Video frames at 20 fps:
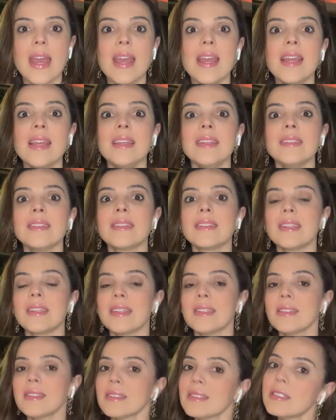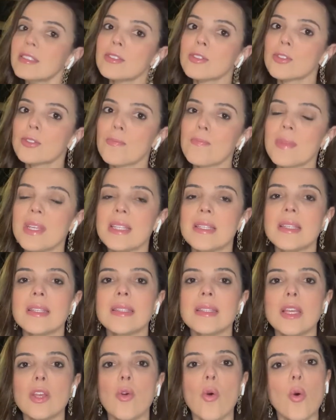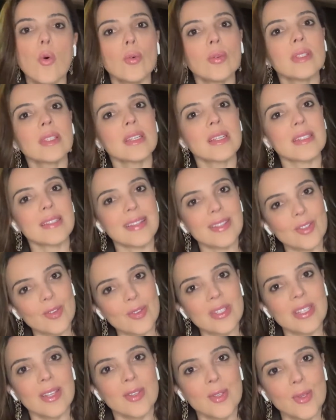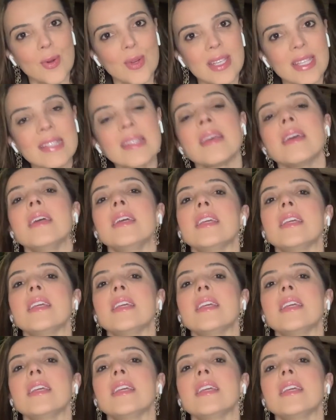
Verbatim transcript: Entretanto, existem outras associações